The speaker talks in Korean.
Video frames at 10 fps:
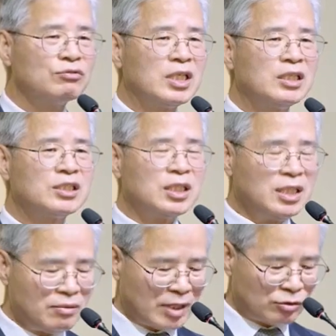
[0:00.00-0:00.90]
우리는
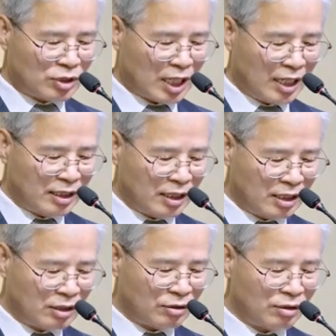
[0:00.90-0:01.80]
진리만 쫓아가야
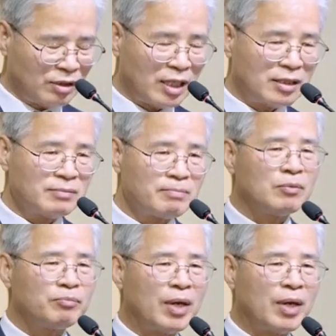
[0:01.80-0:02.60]
되는데 어떤 때는